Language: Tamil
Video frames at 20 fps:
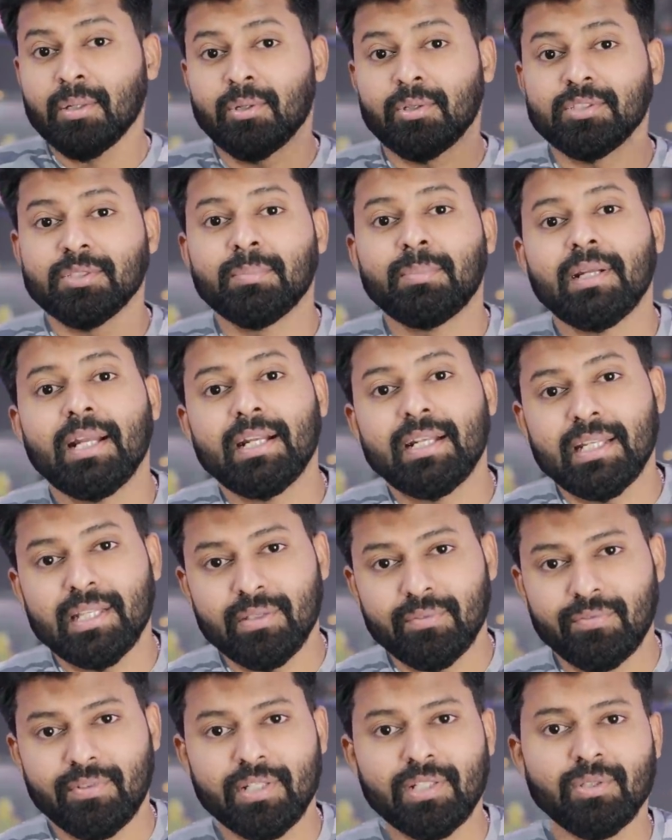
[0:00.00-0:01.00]
கொஞ்சம்
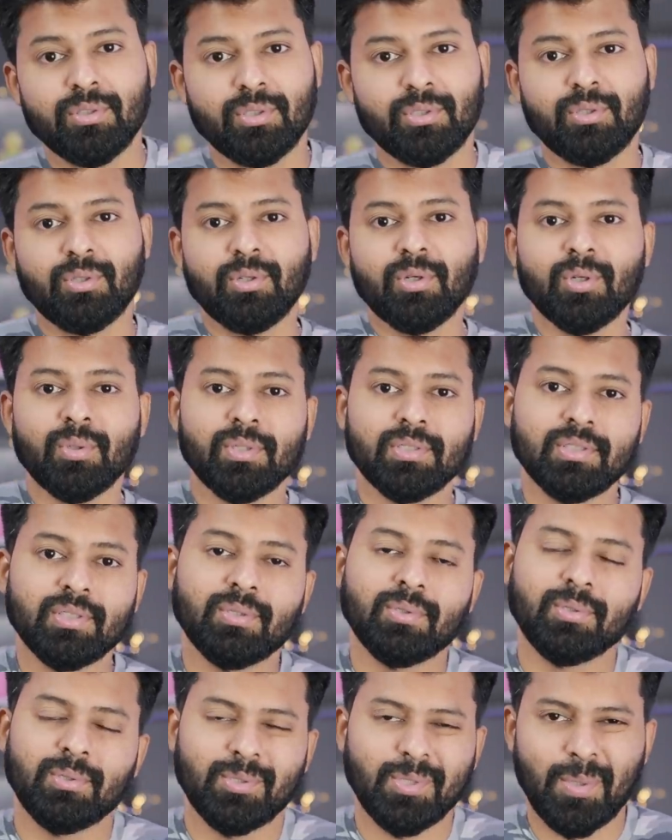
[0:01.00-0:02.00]
பிரைட்னிங் ஃபீல் ஒரு க்ளோ வந்து
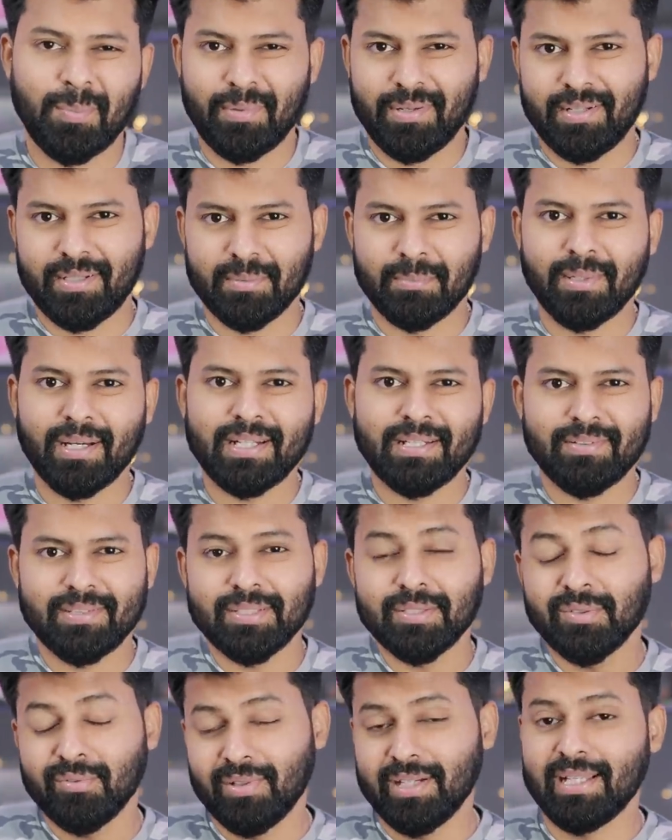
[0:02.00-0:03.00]
கொடுக்கும் அப்படின்ற மாதிரி
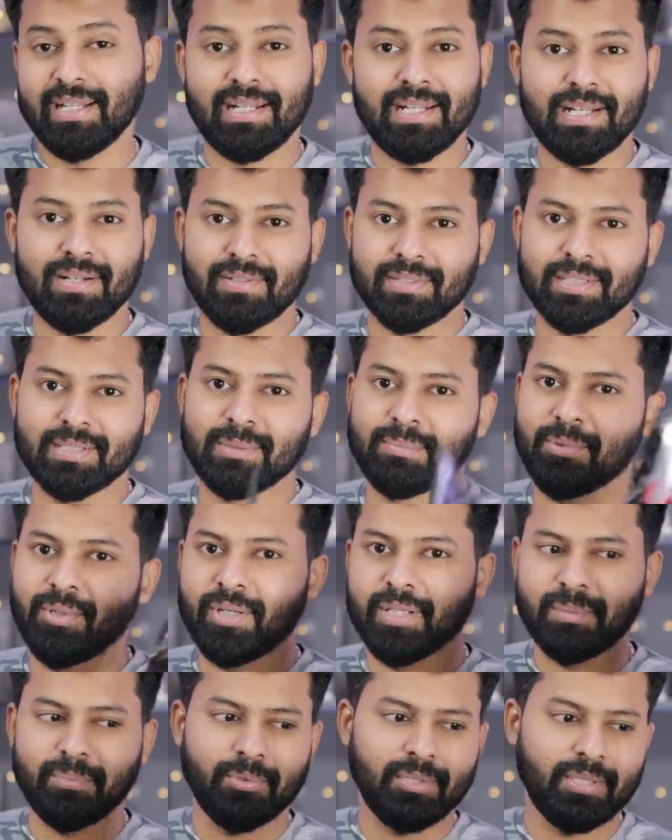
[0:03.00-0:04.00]
வந்து வைரலாக வந்து இந்த ப்ராடக்ட்